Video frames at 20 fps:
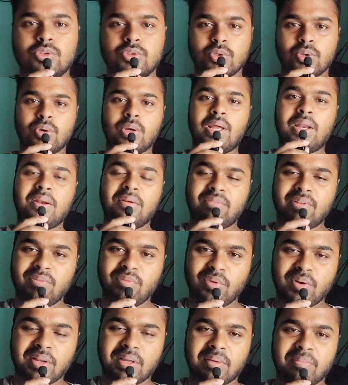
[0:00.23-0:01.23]
সো হ্যালো
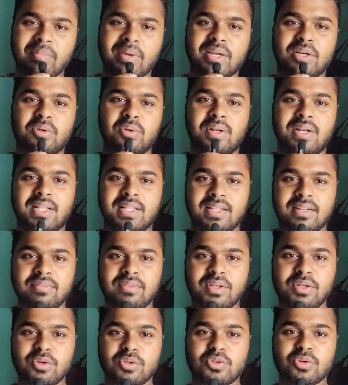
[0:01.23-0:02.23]
এভরিওয়ান ওয়েলকাম ব্যাক টু
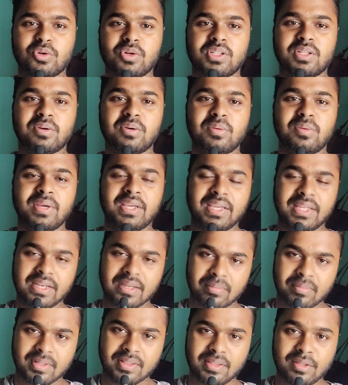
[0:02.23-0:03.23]
আনাদার ভিডিও তো কথা হলো
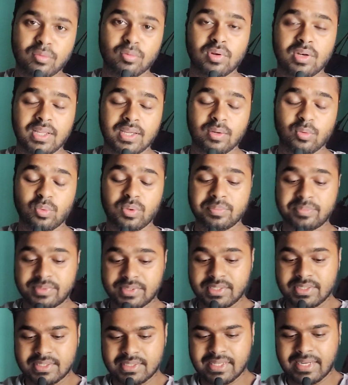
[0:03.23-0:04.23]
হীরামন্দি বলে ওয়েব
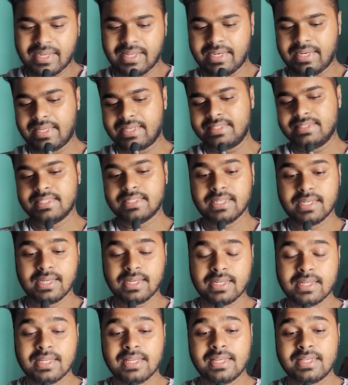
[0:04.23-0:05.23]
সিরিজটাকে নিয়ে যেটা
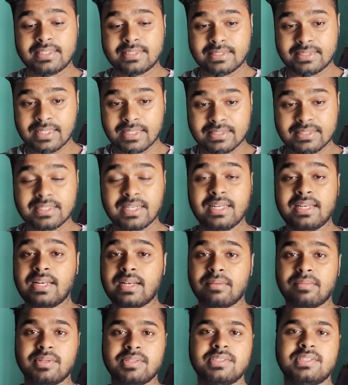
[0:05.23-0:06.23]
সঞ্জয়
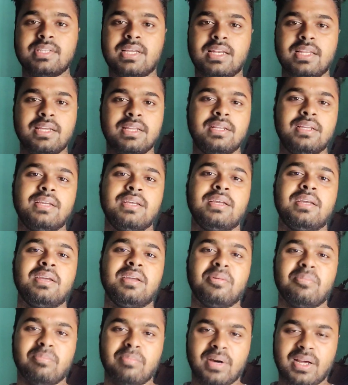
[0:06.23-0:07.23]
লীলা বানসালির
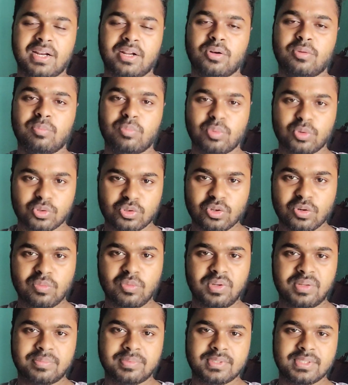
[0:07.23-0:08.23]
বানানো প্রথম
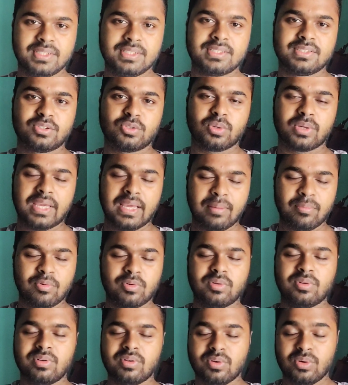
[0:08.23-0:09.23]
ওয়েব সিরিজ তো
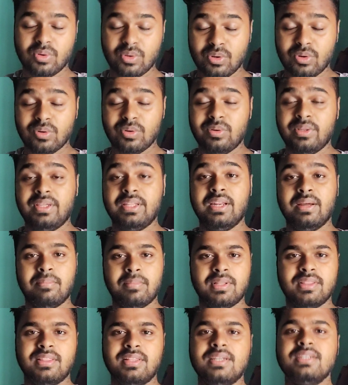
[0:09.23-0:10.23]
কেমন হলো
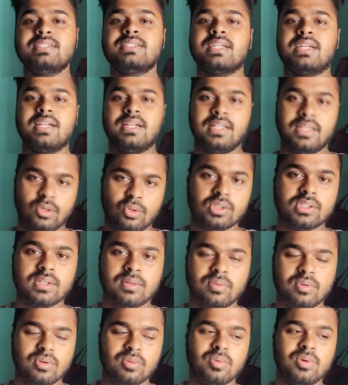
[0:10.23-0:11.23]
হীরামন্দি সেটা নিয়ে
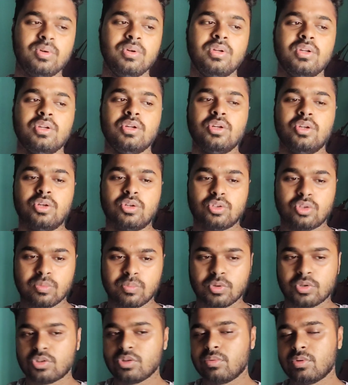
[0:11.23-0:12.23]
কথা বলবো
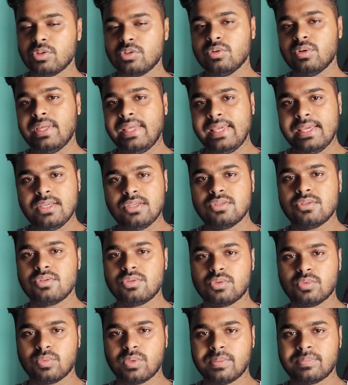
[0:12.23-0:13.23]
তো প্রথমত এই
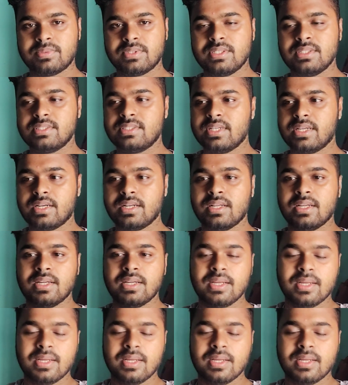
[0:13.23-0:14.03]
ওয়েব সিরিজের